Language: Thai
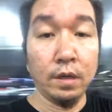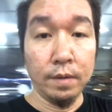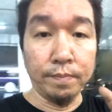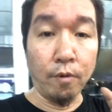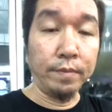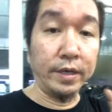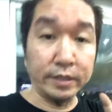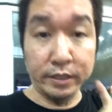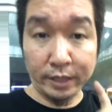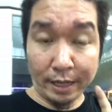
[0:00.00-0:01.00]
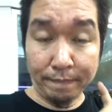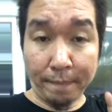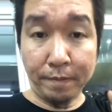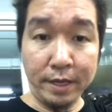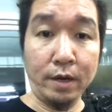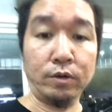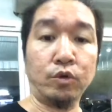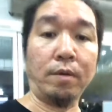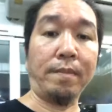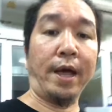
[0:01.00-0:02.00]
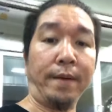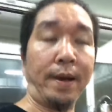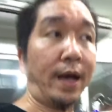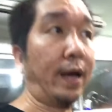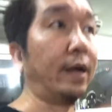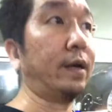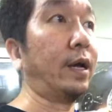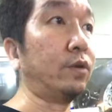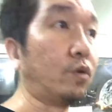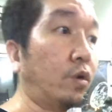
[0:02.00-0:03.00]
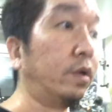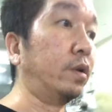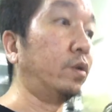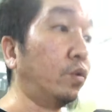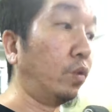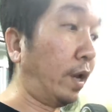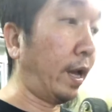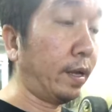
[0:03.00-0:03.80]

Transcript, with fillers: ผมมีสตัดปรับเกียวตัวใหม่มาให้ทุกคนดูนะ